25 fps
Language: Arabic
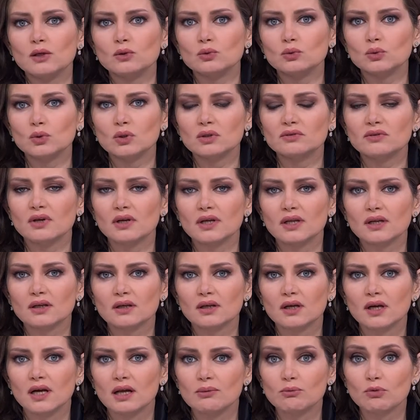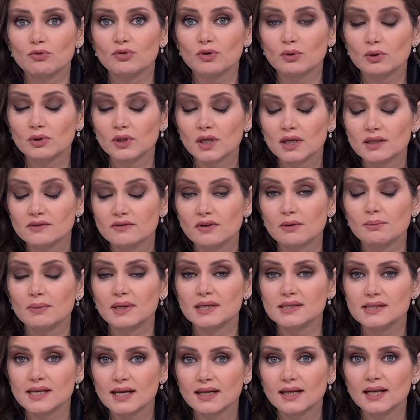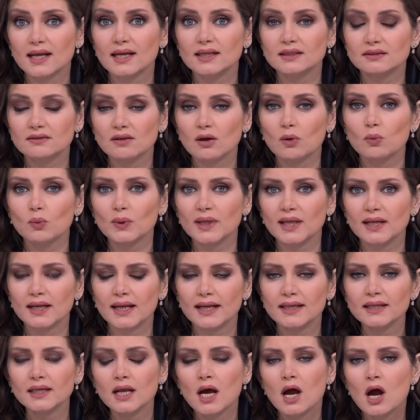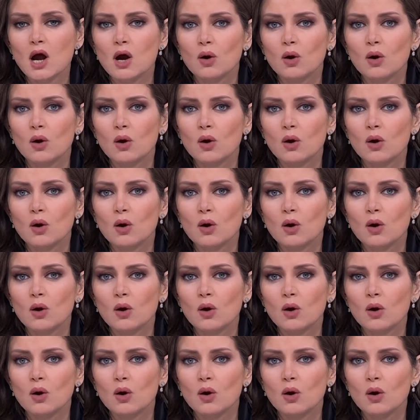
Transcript: أن طريق المفاوضات ما زال طويلا